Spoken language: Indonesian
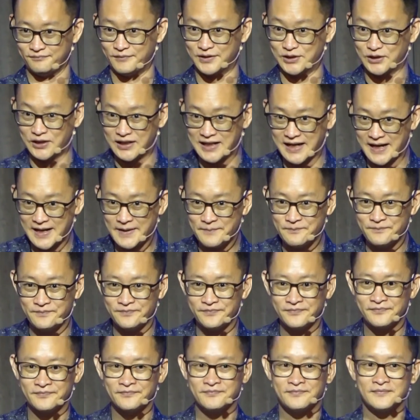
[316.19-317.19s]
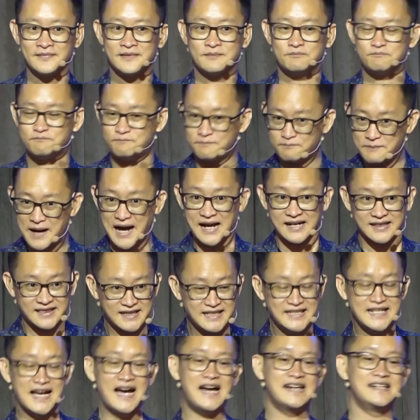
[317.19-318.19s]
Betul ya?
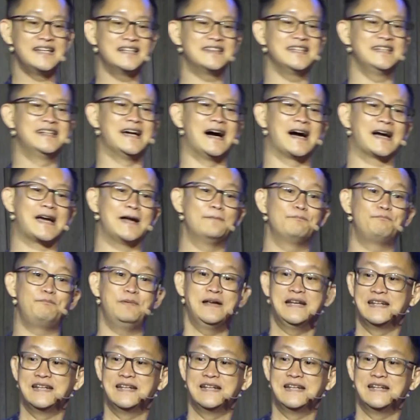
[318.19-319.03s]
Artinya Anda tidak akan